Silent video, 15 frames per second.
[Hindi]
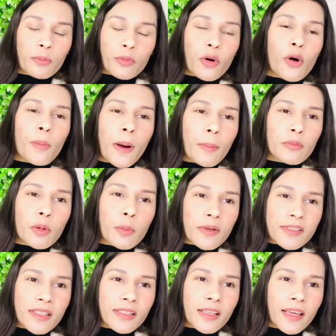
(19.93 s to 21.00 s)
होप आपको
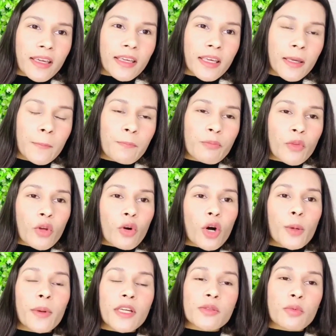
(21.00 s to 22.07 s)
पसंद आएंगे और
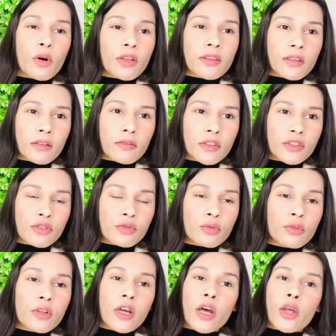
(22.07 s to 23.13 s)
मैं आज बहुत नर्वस हूँ
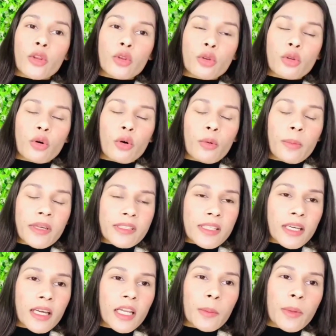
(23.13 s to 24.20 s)
तो
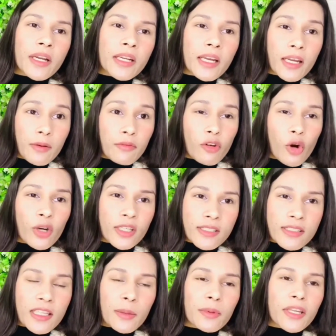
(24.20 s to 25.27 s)
बेसिकली मैं ये व्लॉग
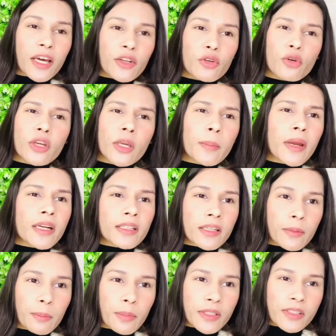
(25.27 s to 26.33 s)
इसलिए बना रही हूँ क्योंकि मैं एक
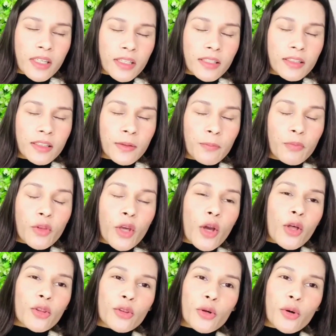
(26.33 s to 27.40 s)
ट्रिप पे जा रही थी
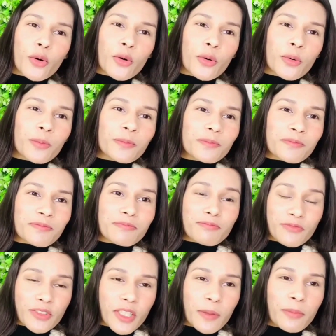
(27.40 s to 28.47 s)
तो
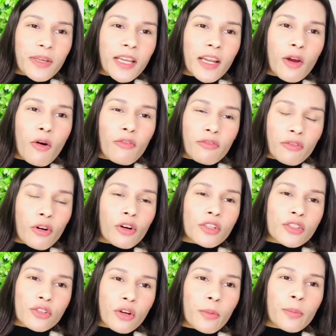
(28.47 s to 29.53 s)
ट्रिप के लिए
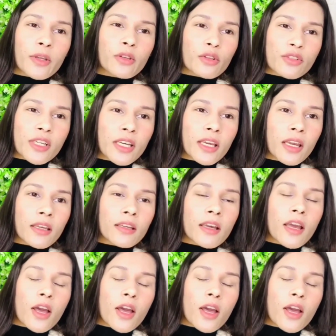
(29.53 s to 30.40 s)
ऑफकोर्स शॉपिंग तो चाहिए ही